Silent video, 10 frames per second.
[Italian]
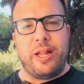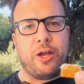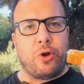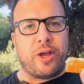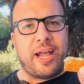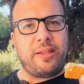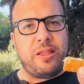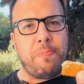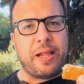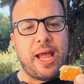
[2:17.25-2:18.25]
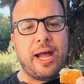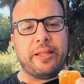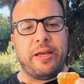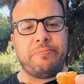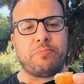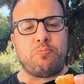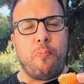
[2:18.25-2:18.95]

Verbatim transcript: delle crocchette di patate